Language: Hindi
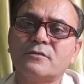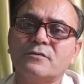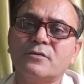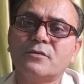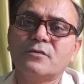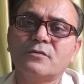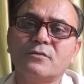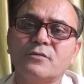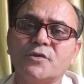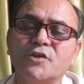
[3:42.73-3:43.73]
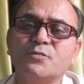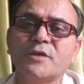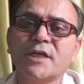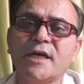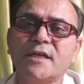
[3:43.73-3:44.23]
तो इस
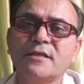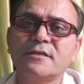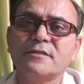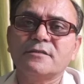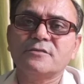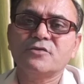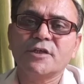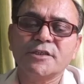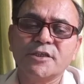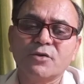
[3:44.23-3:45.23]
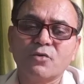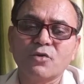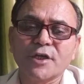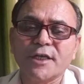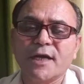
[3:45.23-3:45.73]
प्रकार जो है ये
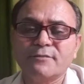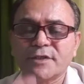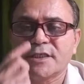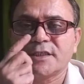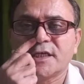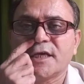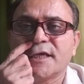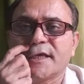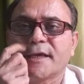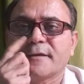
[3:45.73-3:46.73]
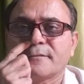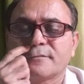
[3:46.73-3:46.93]
रोग के नाम दे दिए गए हैं